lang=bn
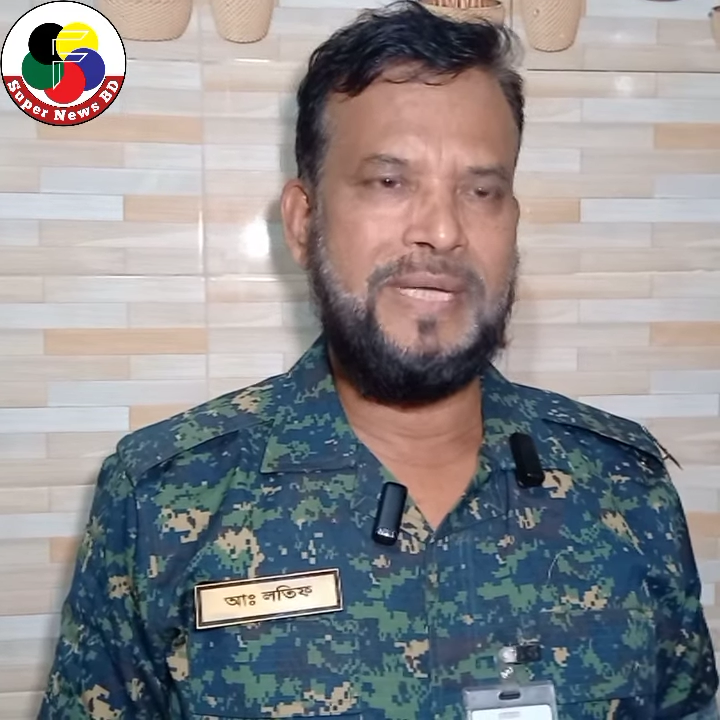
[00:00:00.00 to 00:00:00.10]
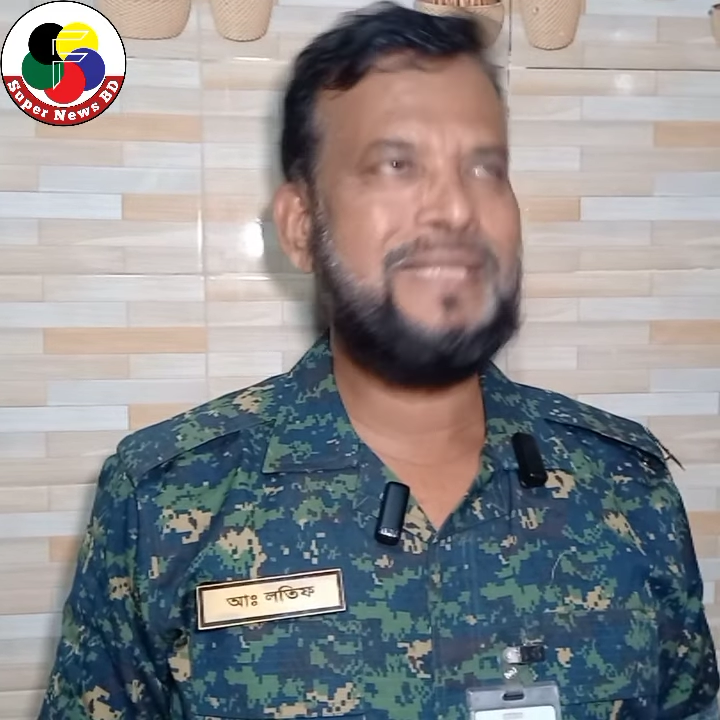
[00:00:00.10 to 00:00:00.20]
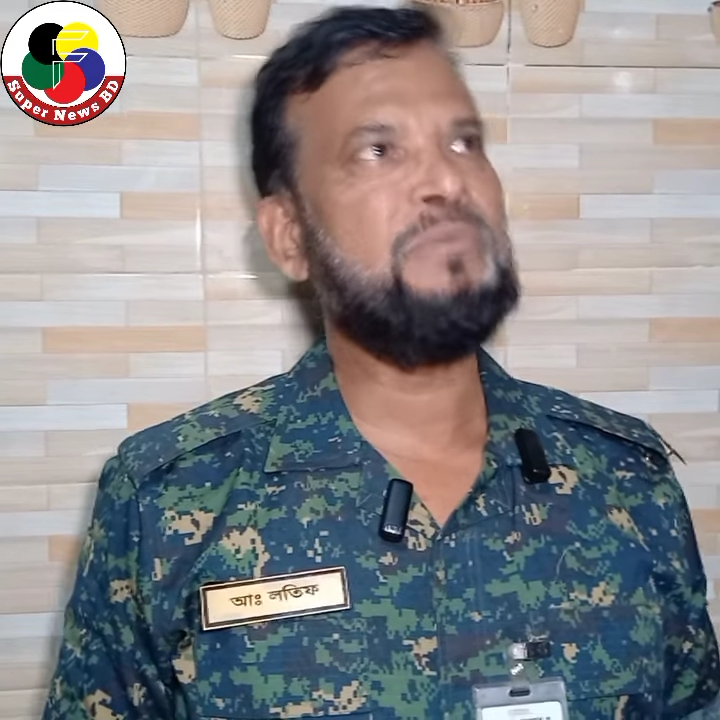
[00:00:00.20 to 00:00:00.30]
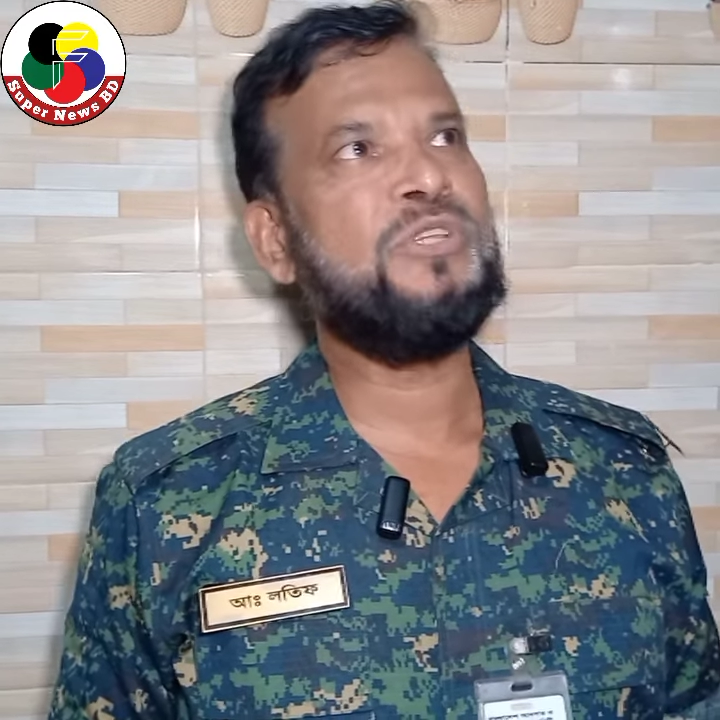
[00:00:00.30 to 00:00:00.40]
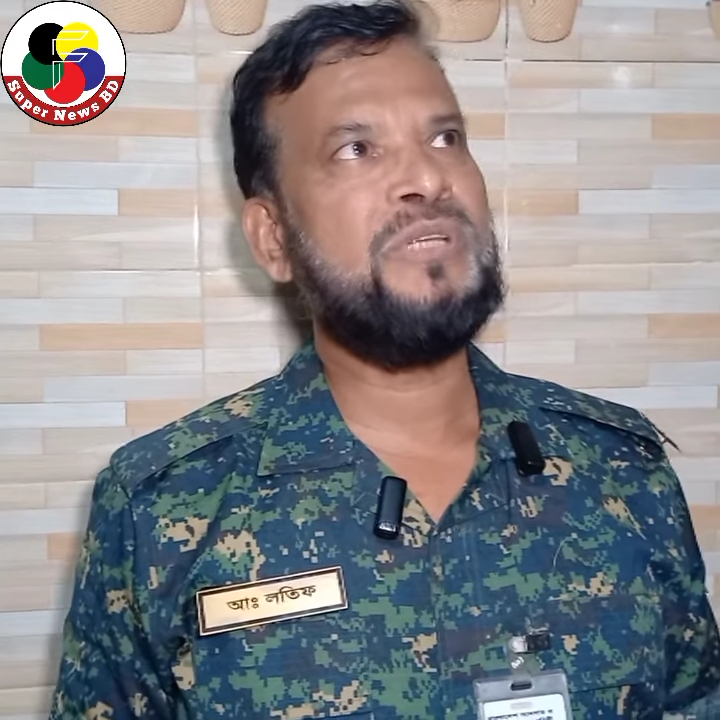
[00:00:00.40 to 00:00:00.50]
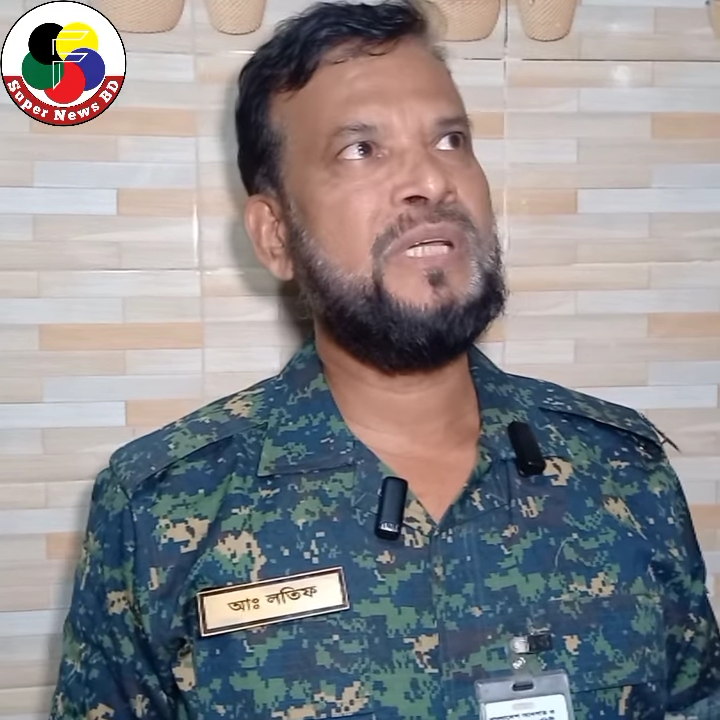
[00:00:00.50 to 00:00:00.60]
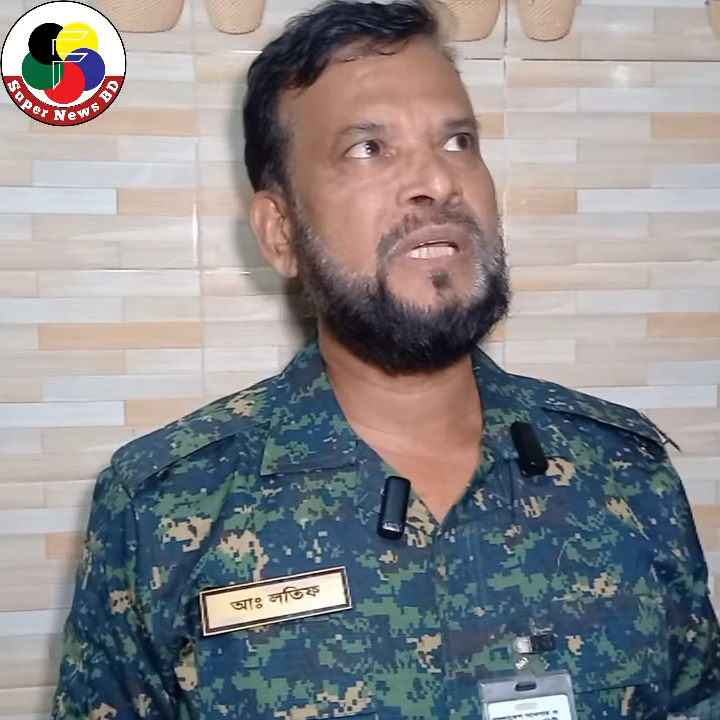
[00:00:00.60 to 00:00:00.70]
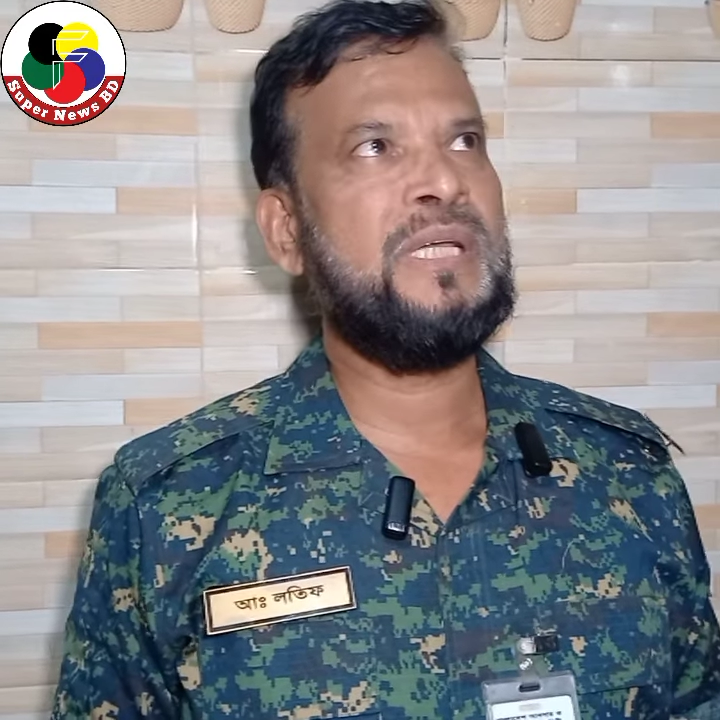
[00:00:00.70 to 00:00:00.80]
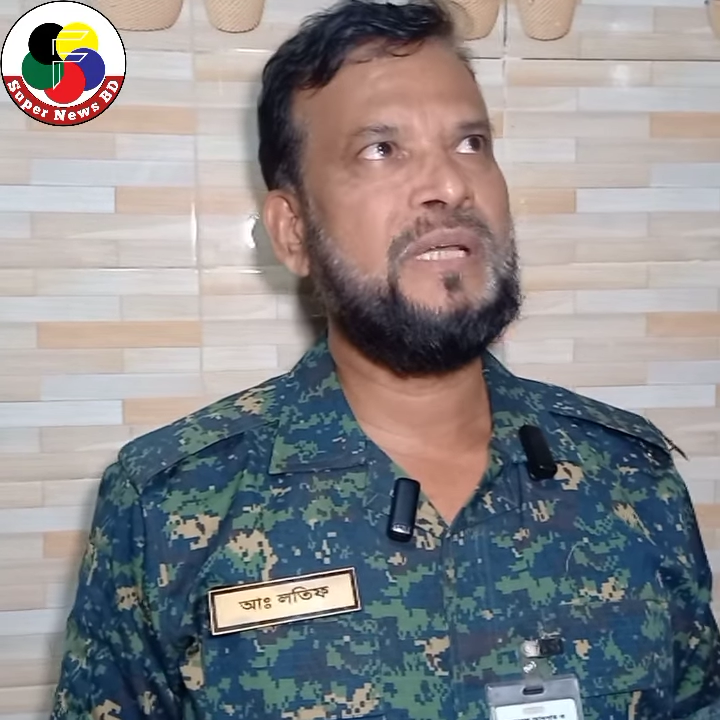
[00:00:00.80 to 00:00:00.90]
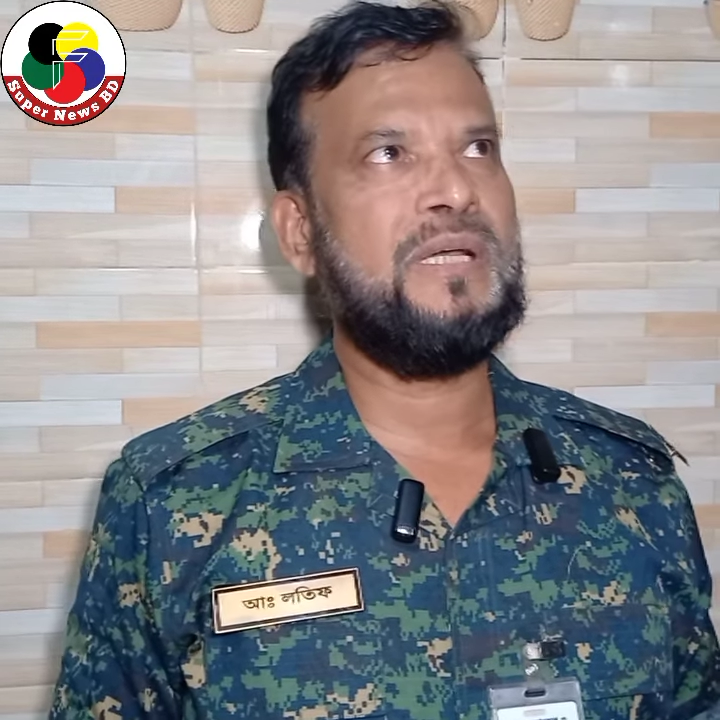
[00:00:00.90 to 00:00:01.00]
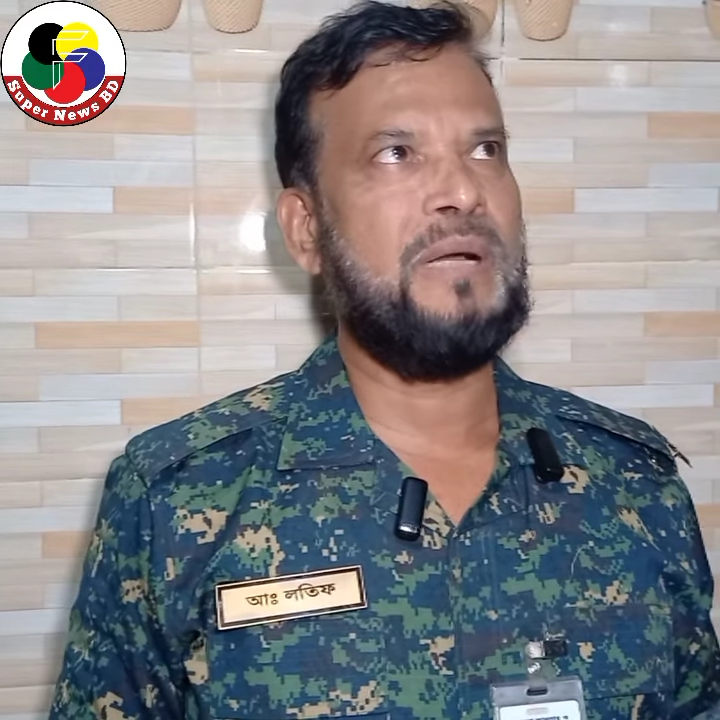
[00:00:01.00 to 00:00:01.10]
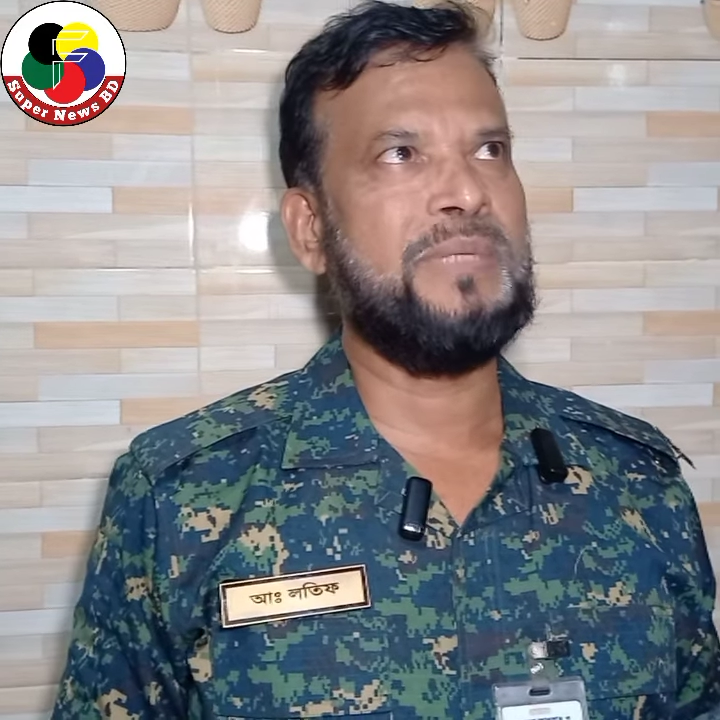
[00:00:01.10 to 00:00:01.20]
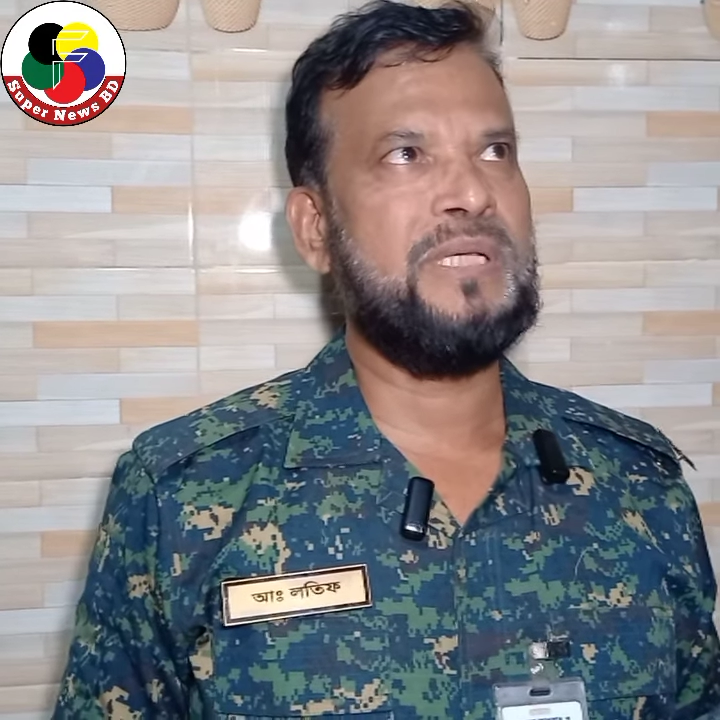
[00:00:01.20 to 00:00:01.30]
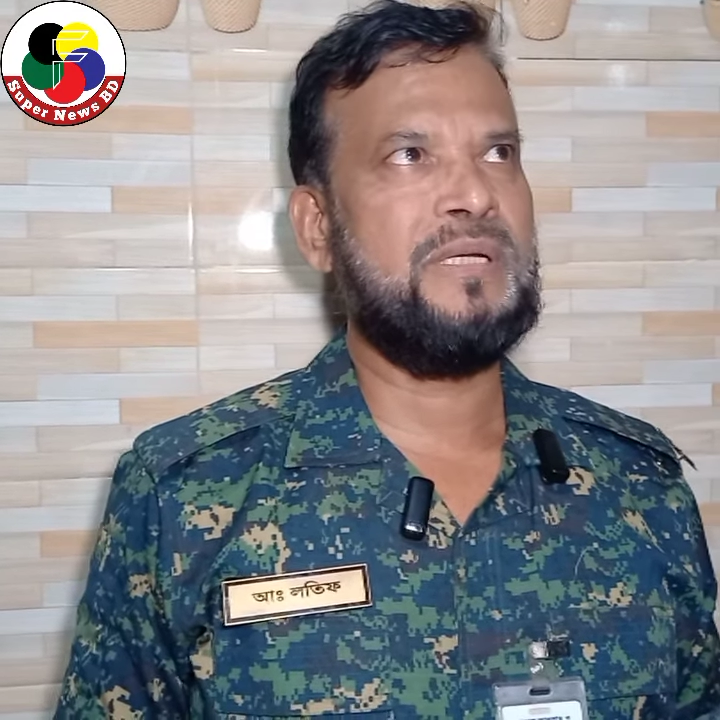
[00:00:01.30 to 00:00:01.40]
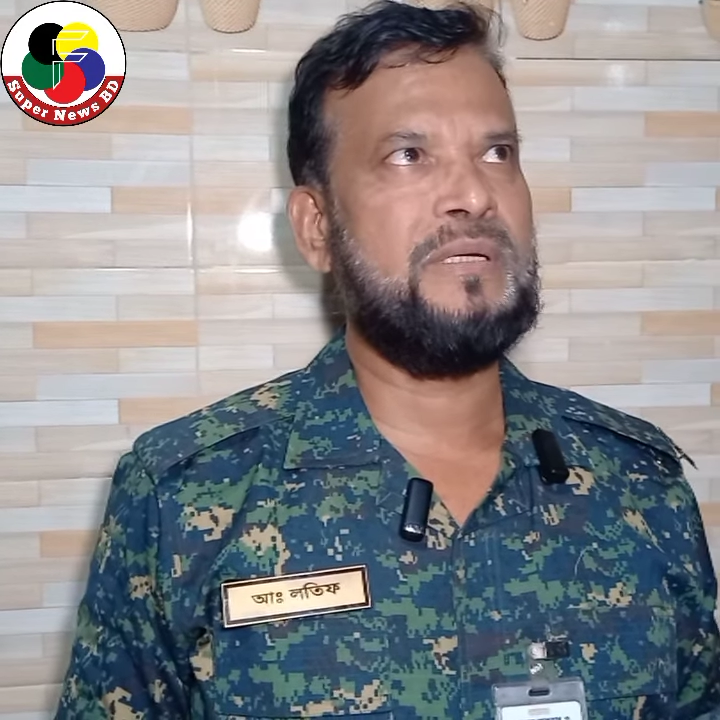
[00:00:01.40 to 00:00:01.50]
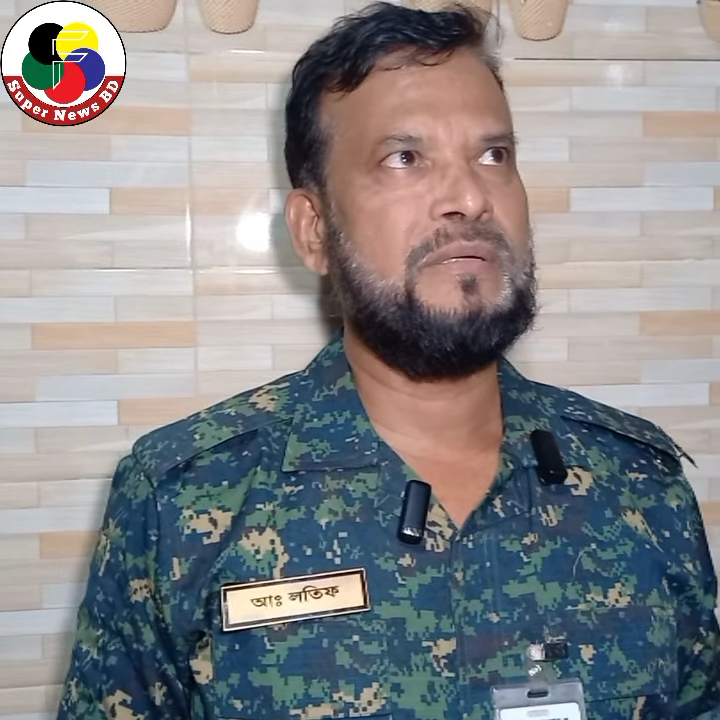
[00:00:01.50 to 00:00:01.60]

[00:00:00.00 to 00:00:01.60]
ইতিমধ্যে আমাদের